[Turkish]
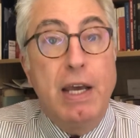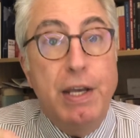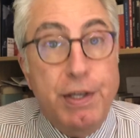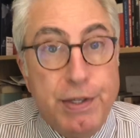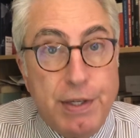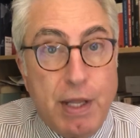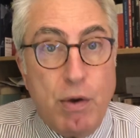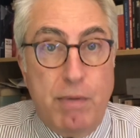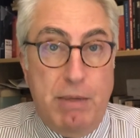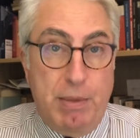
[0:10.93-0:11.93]
İkisi de
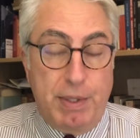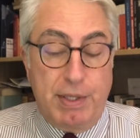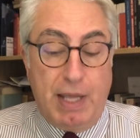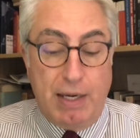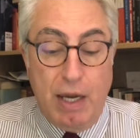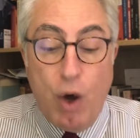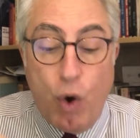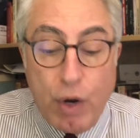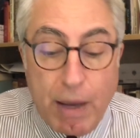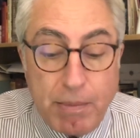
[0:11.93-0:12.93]
birbirinden
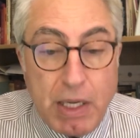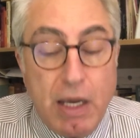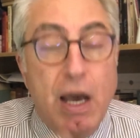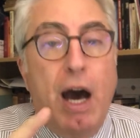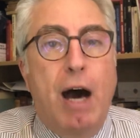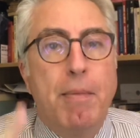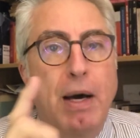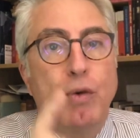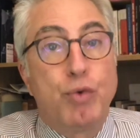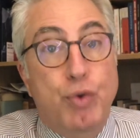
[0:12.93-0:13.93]
önemli
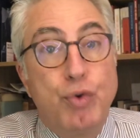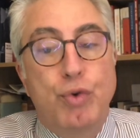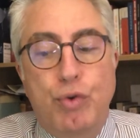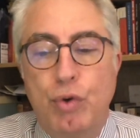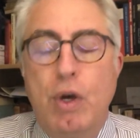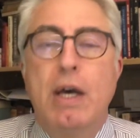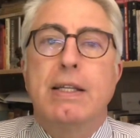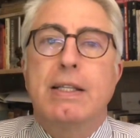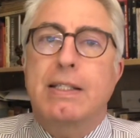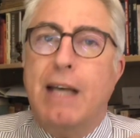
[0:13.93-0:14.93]
ama üçüncüsü
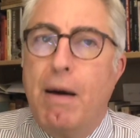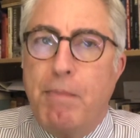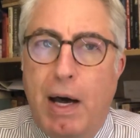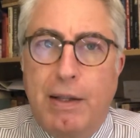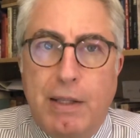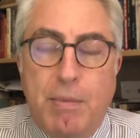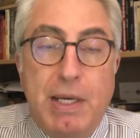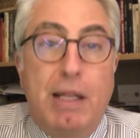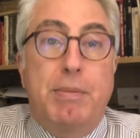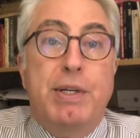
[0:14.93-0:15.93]
tam
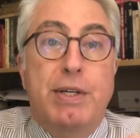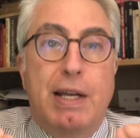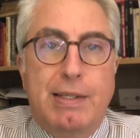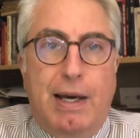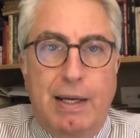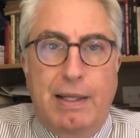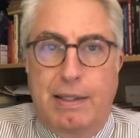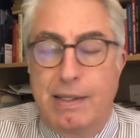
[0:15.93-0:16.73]
anlamıyla bir rezalet.